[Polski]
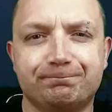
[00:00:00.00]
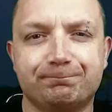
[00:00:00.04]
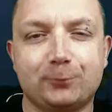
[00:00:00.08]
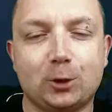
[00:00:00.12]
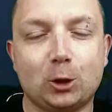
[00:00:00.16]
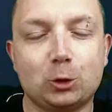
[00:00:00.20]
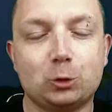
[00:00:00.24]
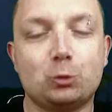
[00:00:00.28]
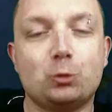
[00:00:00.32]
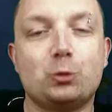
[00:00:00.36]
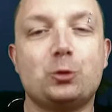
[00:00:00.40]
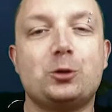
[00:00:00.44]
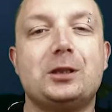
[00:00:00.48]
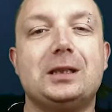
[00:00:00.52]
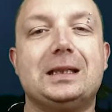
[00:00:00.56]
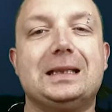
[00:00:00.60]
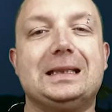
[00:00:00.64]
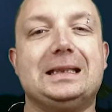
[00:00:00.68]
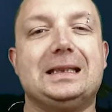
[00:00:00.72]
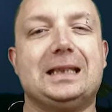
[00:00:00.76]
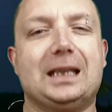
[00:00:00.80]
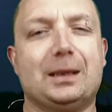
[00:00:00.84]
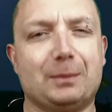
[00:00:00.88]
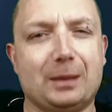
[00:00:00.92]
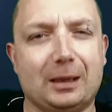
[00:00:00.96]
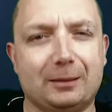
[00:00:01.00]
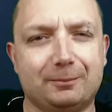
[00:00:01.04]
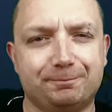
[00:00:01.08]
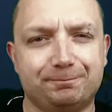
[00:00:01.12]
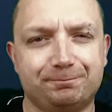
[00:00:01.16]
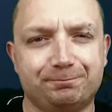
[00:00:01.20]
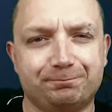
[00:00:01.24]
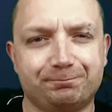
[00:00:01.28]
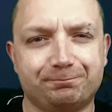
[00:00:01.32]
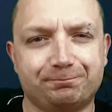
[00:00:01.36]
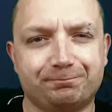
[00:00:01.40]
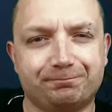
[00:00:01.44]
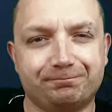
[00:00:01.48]
Otóż nie ma.
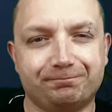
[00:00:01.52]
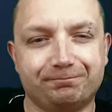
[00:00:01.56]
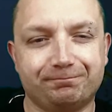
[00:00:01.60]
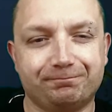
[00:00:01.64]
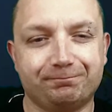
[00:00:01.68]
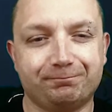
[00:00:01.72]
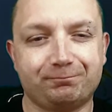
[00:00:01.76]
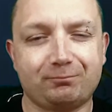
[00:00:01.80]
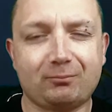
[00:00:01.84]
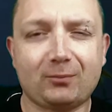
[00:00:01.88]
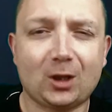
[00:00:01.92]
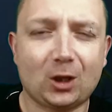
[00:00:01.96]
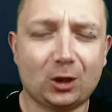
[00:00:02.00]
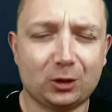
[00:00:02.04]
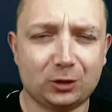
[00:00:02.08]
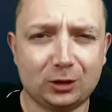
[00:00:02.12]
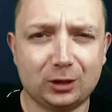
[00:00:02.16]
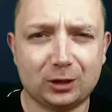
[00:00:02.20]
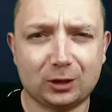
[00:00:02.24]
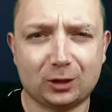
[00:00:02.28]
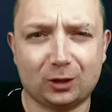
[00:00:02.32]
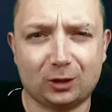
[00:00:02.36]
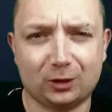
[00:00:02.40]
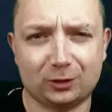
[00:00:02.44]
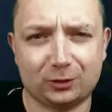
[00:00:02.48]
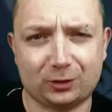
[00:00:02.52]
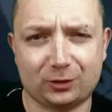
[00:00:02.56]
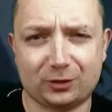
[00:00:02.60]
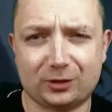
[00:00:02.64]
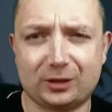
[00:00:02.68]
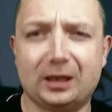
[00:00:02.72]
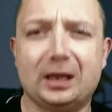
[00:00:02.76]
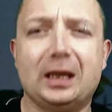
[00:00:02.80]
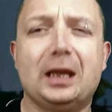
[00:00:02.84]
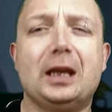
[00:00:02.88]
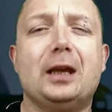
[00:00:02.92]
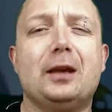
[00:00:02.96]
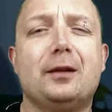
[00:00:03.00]
Chodzi tylko o to, że
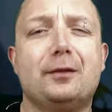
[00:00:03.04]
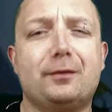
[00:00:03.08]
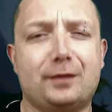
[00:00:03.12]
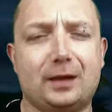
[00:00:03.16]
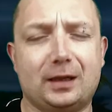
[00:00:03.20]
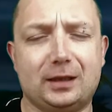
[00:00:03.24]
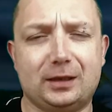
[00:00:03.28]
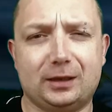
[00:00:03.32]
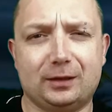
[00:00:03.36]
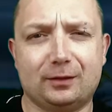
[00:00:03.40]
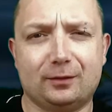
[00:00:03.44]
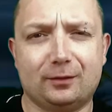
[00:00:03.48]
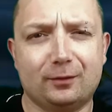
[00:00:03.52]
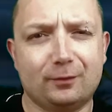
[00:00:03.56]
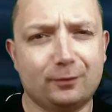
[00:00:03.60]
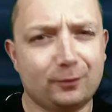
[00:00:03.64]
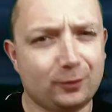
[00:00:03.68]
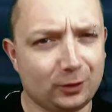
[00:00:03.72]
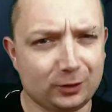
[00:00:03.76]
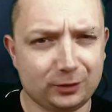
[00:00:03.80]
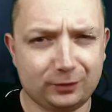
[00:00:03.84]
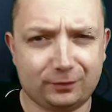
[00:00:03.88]
Freddy wchodzi